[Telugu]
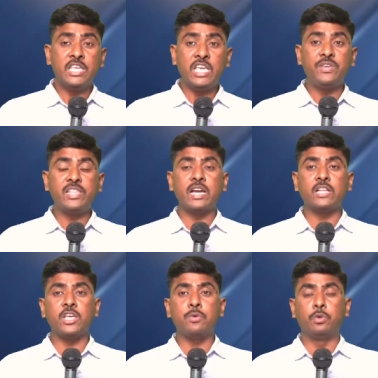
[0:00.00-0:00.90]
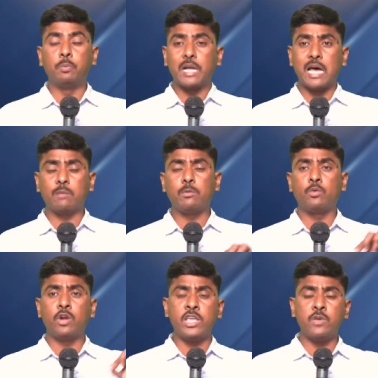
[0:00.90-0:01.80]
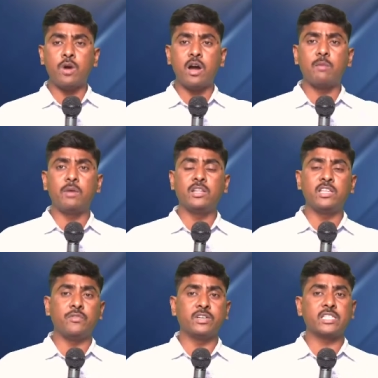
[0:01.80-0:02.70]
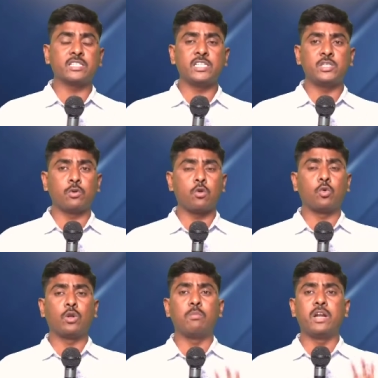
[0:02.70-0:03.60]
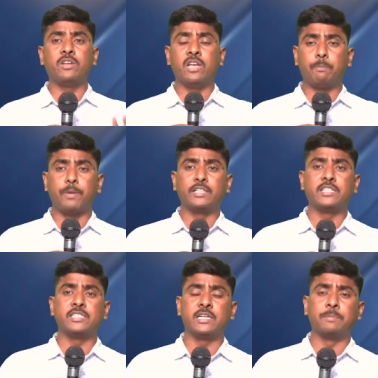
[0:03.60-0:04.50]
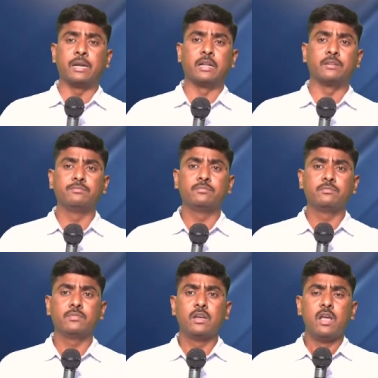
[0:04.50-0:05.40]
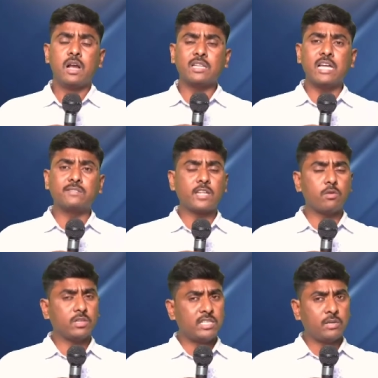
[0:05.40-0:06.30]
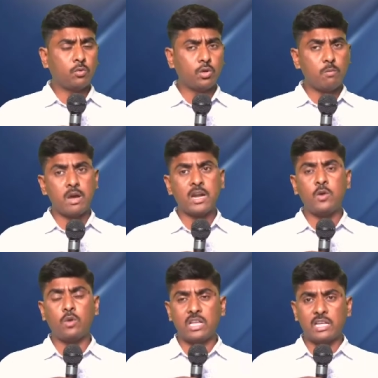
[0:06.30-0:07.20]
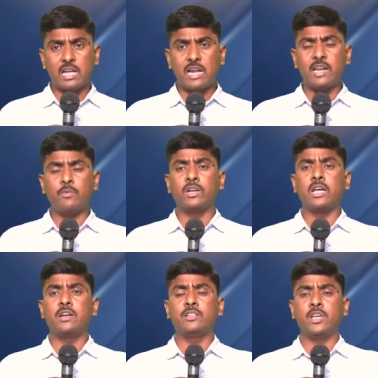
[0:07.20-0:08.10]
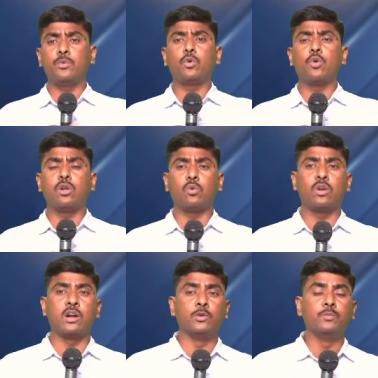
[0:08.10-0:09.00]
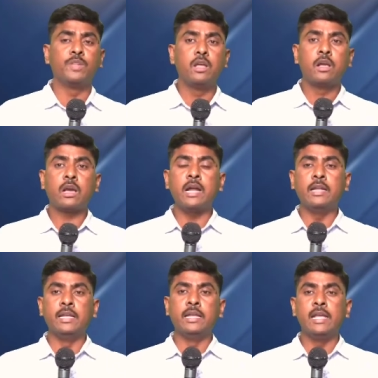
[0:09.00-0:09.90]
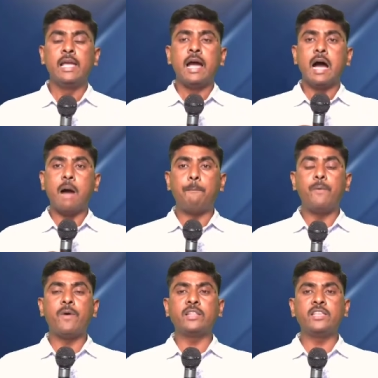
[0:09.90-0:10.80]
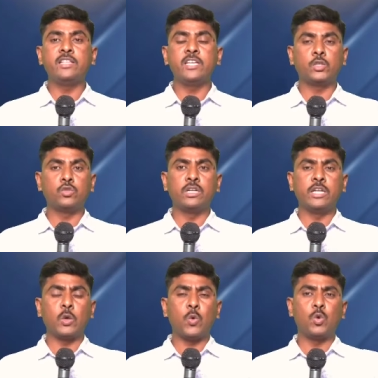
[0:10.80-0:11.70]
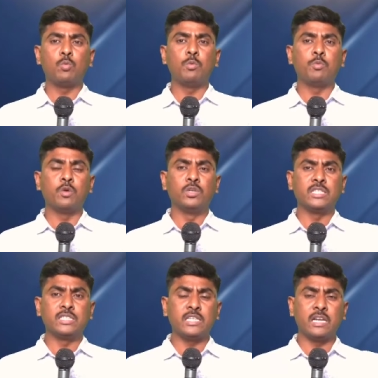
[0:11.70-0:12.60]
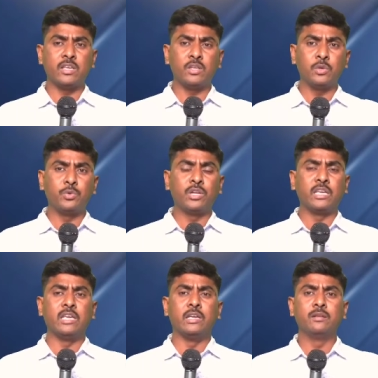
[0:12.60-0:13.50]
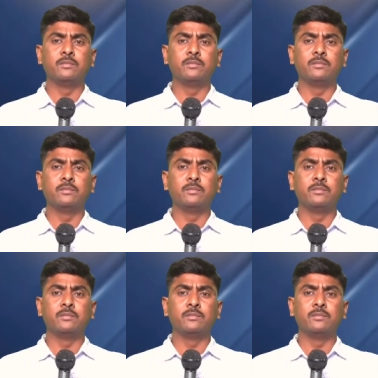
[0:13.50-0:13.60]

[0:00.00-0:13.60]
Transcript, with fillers: ఈ విధంగా దేవుడు ప్రారంభంలోనే వివాహం అనేది వ్యవస్థ చేసి ఒక కుటుంబాన్ని ఏర్పాటు చేశాడు పిల్లలు ఇంకా దాని తర్వాత ఈ కుటుంబాలన్నీ కూడా ఇలానే ఉండాలని దేవుడు కోరుకున్నాడు కానీ అపవాది ఏం చేస్తుందంటే ఈ కుటుంబంలో వచ్చేసి ఇలా ఇరువురికి